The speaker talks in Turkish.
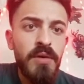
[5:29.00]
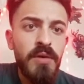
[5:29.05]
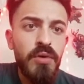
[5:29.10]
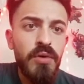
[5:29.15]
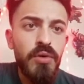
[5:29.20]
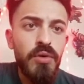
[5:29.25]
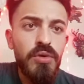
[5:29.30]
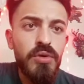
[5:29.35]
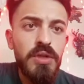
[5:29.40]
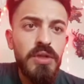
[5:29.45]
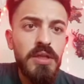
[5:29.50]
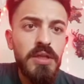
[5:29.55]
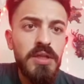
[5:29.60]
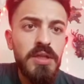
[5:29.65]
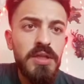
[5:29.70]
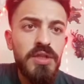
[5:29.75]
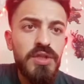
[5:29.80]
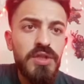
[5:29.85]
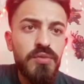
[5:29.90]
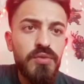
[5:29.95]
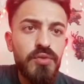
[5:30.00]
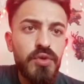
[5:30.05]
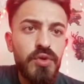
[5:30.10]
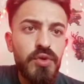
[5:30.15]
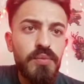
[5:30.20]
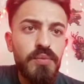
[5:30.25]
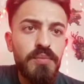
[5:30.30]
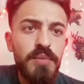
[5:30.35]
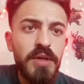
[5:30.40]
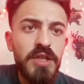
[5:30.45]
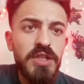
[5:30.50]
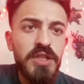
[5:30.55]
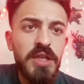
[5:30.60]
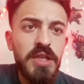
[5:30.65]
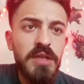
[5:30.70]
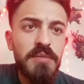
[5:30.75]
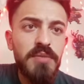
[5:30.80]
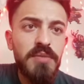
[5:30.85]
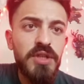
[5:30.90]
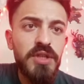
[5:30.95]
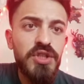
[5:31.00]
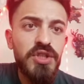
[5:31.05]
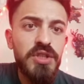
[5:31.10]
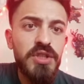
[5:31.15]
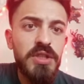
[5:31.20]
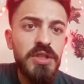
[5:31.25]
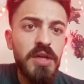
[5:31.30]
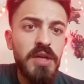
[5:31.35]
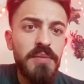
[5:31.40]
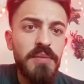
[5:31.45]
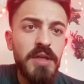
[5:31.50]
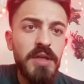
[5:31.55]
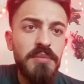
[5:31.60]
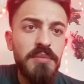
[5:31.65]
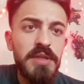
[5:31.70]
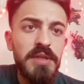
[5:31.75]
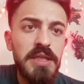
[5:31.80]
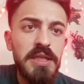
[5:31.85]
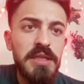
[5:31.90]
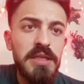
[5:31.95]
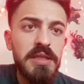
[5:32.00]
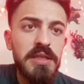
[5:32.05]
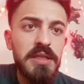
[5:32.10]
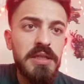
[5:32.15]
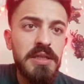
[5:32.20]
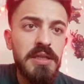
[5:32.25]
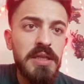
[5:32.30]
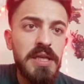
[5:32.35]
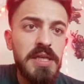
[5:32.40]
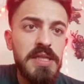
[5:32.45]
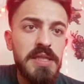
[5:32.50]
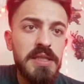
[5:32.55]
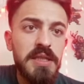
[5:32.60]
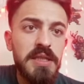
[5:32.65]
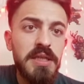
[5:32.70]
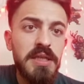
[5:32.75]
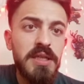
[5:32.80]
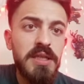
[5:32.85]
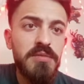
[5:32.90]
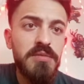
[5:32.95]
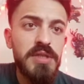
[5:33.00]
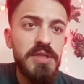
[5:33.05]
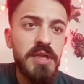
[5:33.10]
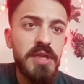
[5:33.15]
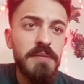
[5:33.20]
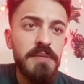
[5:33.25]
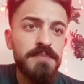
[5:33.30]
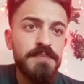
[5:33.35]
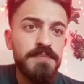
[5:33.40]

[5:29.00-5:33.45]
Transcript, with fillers: Oradan iletişim kurup başkent bağışı yapılabilir klanımıza